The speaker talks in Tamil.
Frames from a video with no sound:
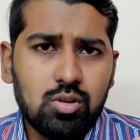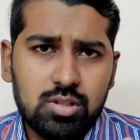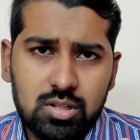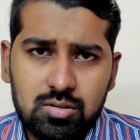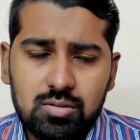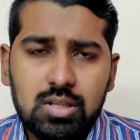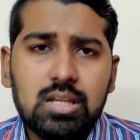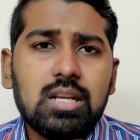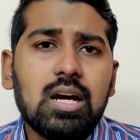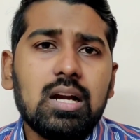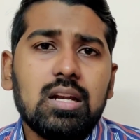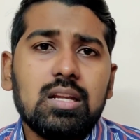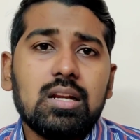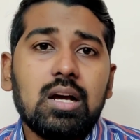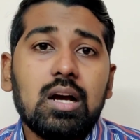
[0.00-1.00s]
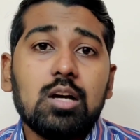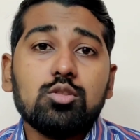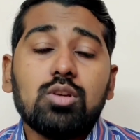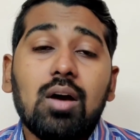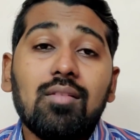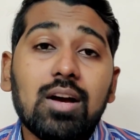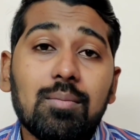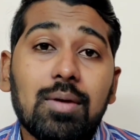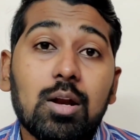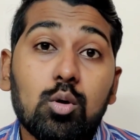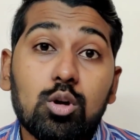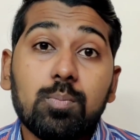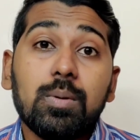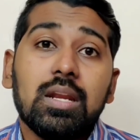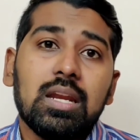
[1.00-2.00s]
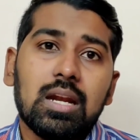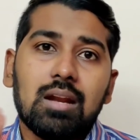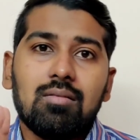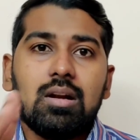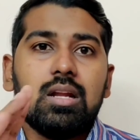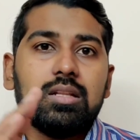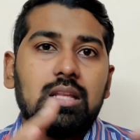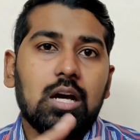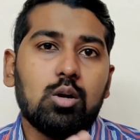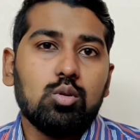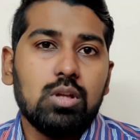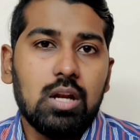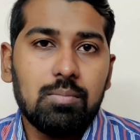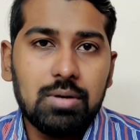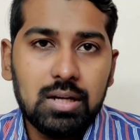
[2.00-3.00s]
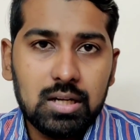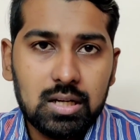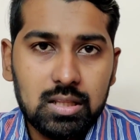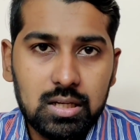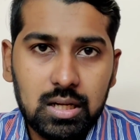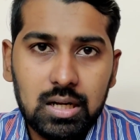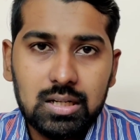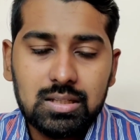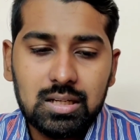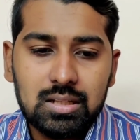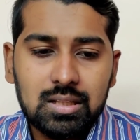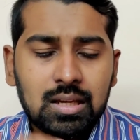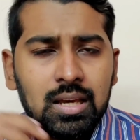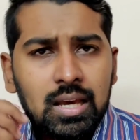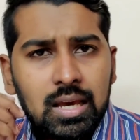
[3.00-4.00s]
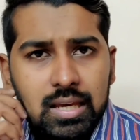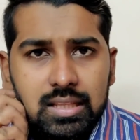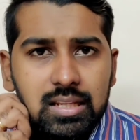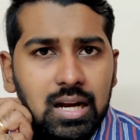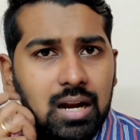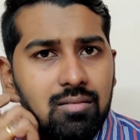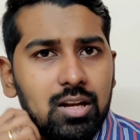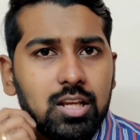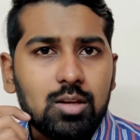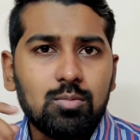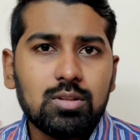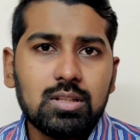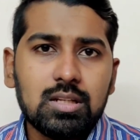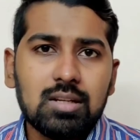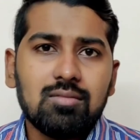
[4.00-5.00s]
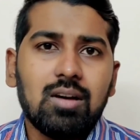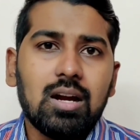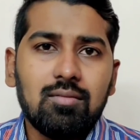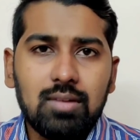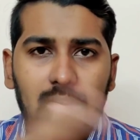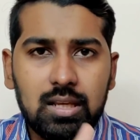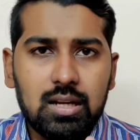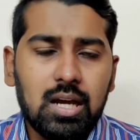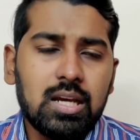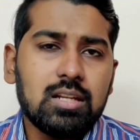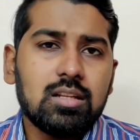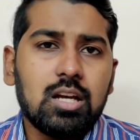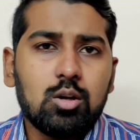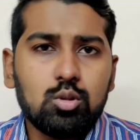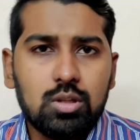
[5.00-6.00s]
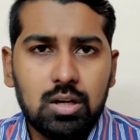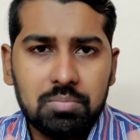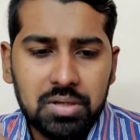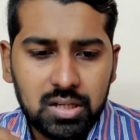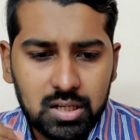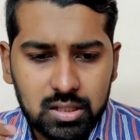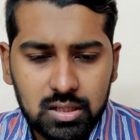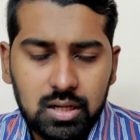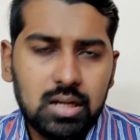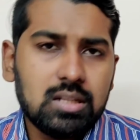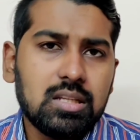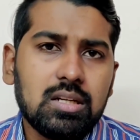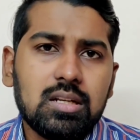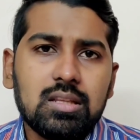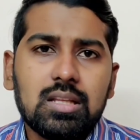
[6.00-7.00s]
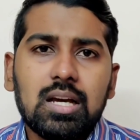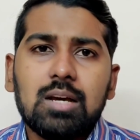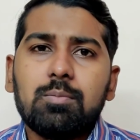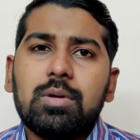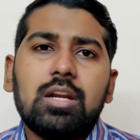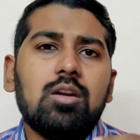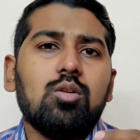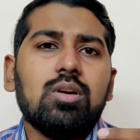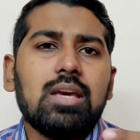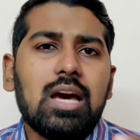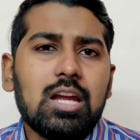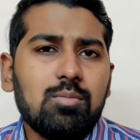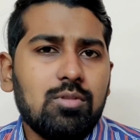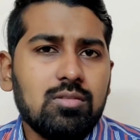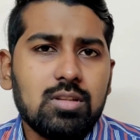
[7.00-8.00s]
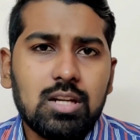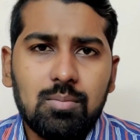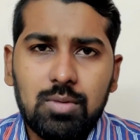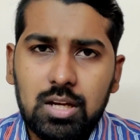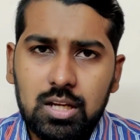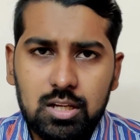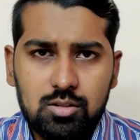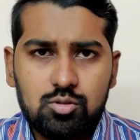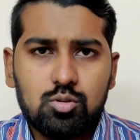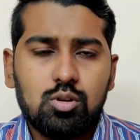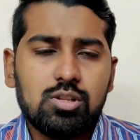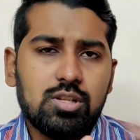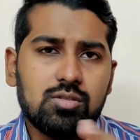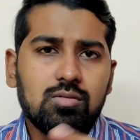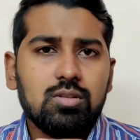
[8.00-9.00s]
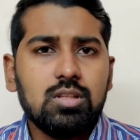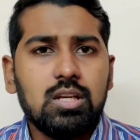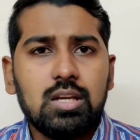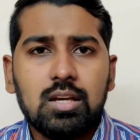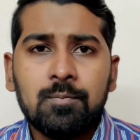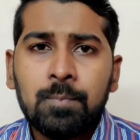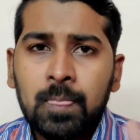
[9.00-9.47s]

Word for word: சோல்ஜர்ஸ் வந்து ஈராக்ல இருக்காங்க ஸோ அவங்க மேலே ஒரு பெரிய லெவலில் தாக்குதல் அப்படின்றத நிகழ்த்துறது இது நாள் வரைக்கும் வந்துட்டு வான்வெளி ராக்கெட் தாக்குதல் அப்படின்றது நிகழ்த்திட்டு இருந்தாங்க பெரிய அளவுக்கு யாருமே வந்துட்டு அமெரிக்கன் சோல்ஜர்ஸ் வந்து